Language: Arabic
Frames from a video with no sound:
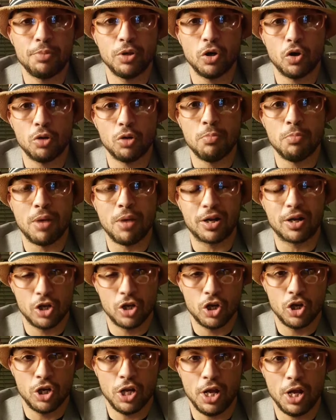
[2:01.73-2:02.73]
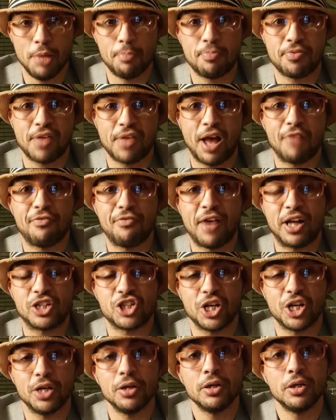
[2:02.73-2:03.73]
أمك حب صحف
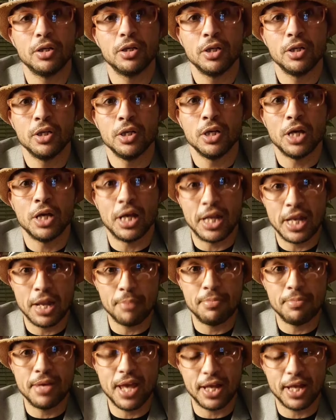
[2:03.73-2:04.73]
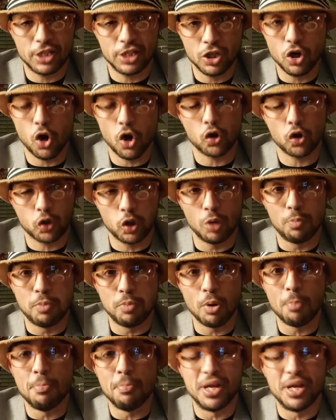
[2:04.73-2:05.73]
عشاء إن لم يأتي اطلب
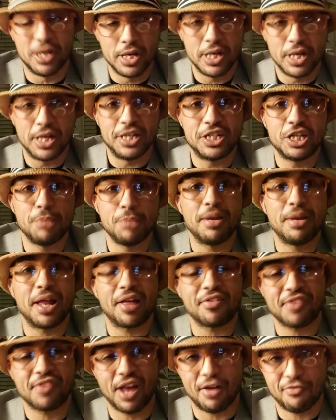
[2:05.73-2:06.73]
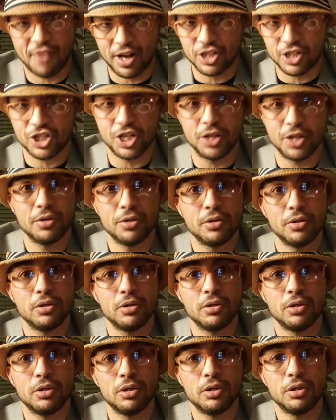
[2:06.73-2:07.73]
أمي تجيب لها صحف عشاء
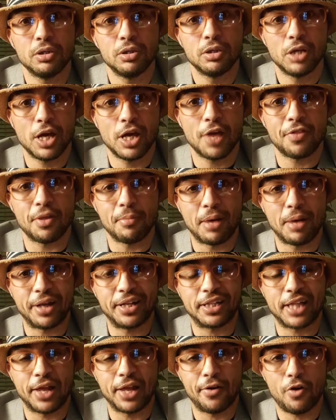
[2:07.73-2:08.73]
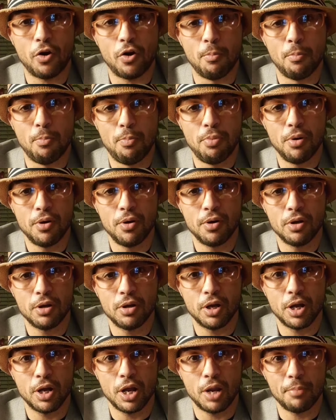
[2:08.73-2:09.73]
هذا معناتها الحب
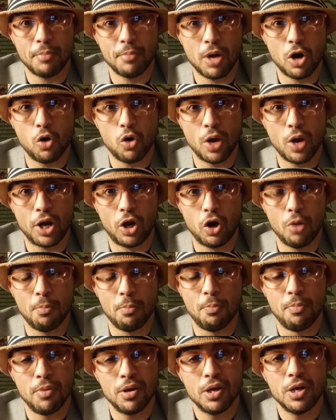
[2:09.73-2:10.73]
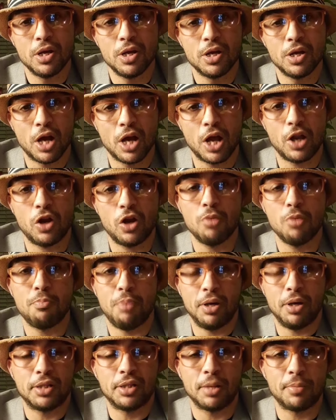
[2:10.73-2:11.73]
ما هو الحب الحب
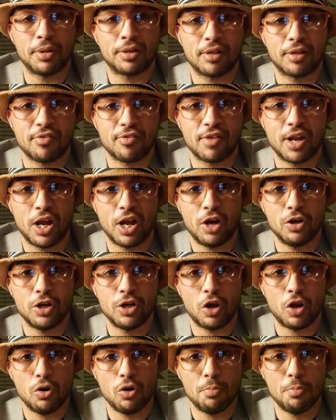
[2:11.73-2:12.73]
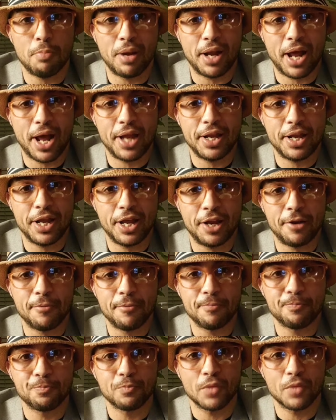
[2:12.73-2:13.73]
عندما تزرع عيوننا الحب الحنان
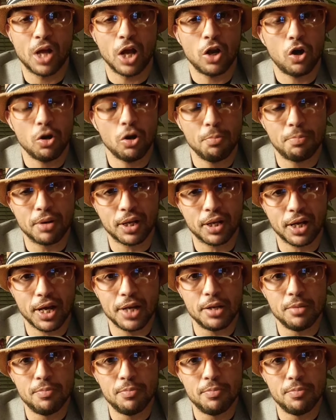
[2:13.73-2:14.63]
الحب القلب